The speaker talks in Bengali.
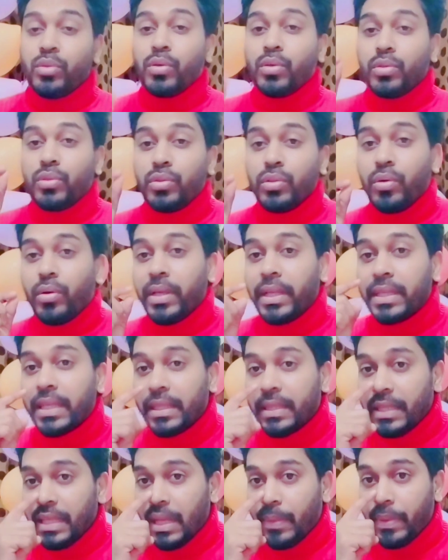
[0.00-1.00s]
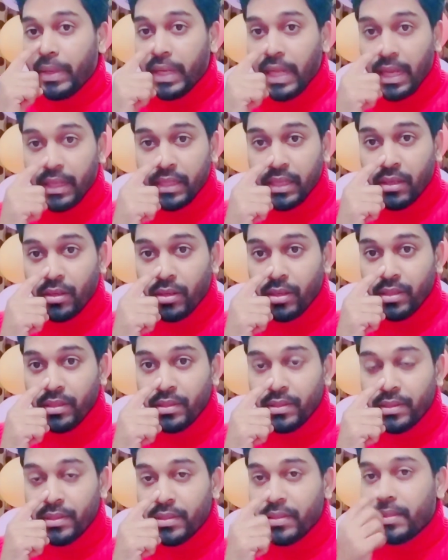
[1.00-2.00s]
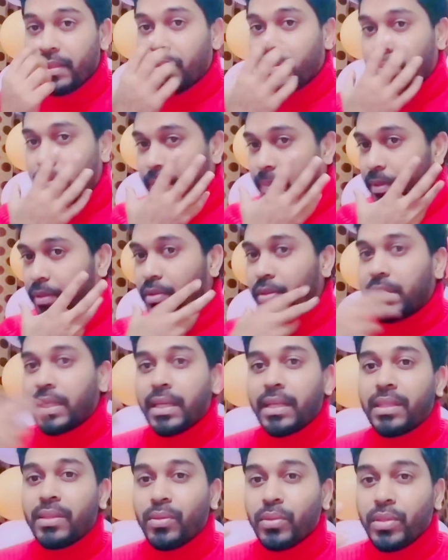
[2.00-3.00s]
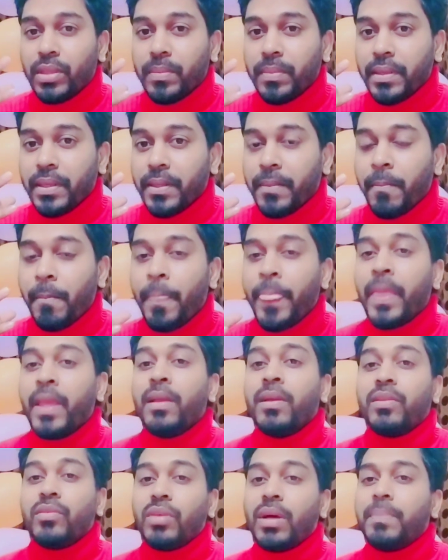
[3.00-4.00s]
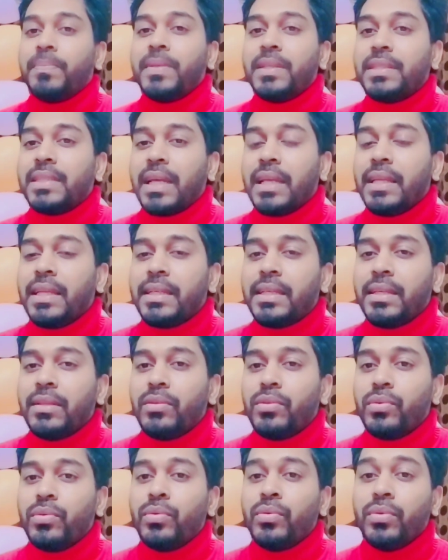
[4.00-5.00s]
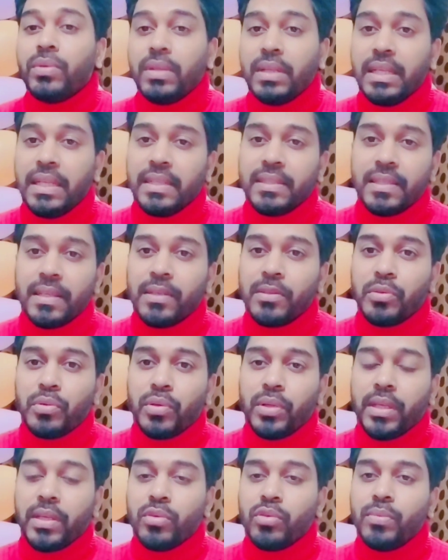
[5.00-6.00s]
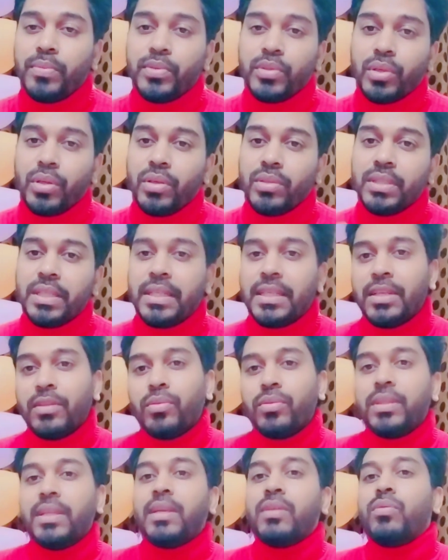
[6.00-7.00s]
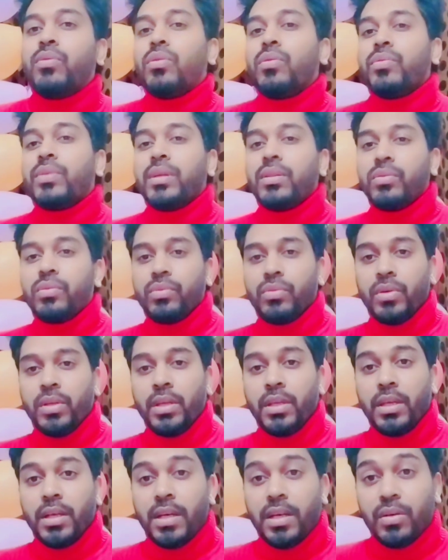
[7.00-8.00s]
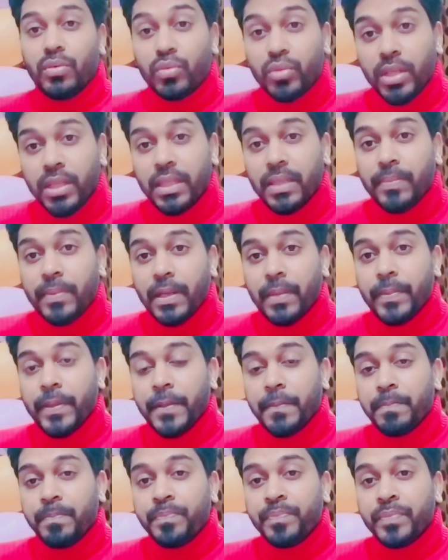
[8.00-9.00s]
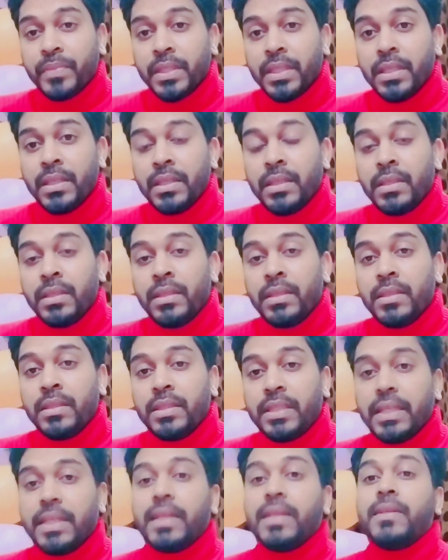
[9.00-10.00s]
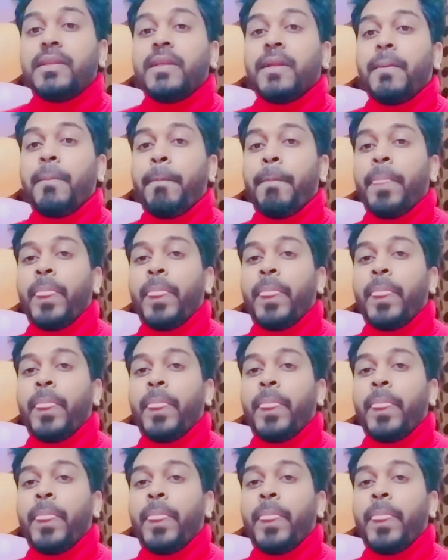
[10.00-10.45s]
তো অনেকে তিল আবার নাকে হয় বিভিন্ন জায়গাতে হতে পারে তো আপনি চাইলে কিন্তু লেজার করে খুব সহজেই কিন্তু তিলগুলোও কিন্তু উঠাতে পারবেন সেক্ষেত্রে